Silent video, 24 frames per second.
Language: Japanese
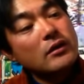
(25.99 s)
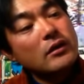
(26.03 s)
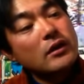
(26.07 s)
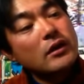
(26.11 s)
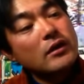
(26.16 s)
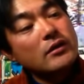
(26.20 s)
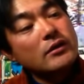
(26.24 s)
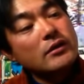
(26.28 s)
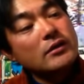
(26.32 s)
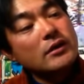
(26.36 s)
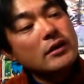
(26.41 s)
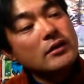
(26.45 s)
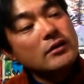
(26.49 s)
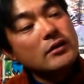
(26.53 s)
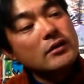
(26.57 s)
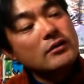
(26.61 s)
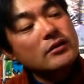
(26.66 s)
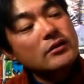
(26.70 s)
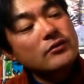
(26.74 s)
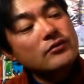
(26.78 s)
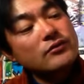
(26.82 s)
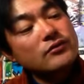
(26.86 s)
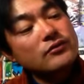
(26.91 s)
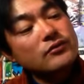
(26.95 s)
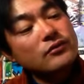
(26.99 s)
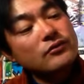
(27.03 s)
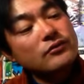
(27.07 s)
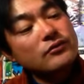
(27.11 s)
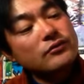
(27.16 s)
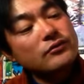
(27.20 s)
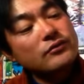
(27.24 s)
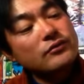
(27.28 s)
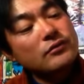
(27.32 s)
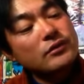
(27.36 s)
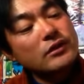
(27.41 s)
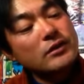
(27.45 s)
えー、期間限定冬の
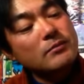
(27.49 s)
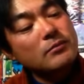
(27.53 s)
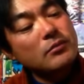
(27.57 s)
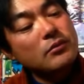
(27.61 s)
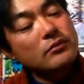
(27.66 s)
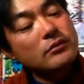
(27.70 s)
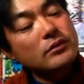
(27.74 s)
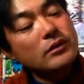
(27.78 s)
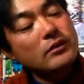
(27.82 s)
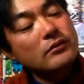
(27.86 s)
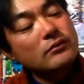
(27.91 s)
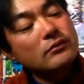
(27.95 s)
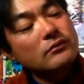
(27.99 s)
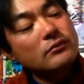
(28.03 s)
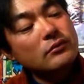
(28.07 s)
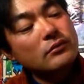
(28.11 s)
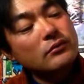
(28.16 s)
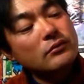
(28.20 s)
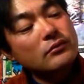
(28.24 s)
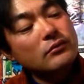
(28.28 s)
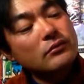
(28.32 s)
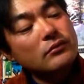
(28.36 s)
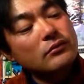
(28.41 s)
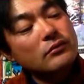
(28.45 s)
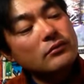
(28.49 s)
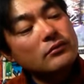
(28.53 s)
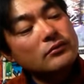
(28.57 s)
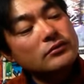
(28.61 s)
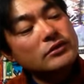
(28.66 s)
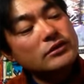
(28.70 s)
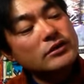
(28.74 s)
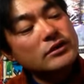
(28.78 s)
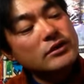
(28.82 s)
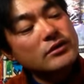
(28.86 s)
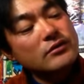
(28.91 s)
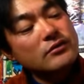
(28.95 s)
くつろぎ
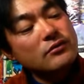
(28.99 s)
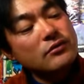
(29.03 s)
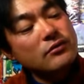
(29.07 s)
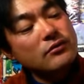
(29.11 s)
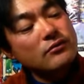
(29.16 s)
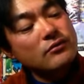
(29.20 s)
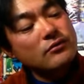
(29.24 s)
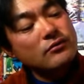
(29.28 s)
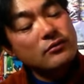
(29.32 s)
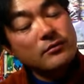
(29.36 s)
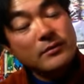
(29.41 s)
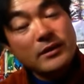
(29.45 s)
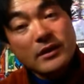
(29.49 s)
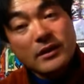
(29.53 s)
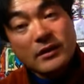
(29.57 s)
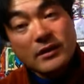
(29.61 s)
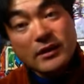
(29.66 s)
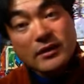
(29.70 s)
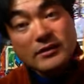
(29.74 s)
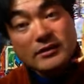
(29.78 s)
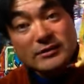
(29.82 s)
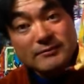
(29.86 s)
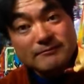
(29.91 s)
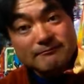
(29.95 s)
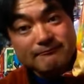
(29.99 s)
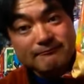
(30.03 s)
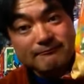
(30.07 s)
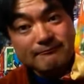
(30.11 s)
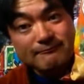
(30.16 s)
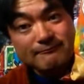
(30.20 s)
ポテトチーズコンソメ味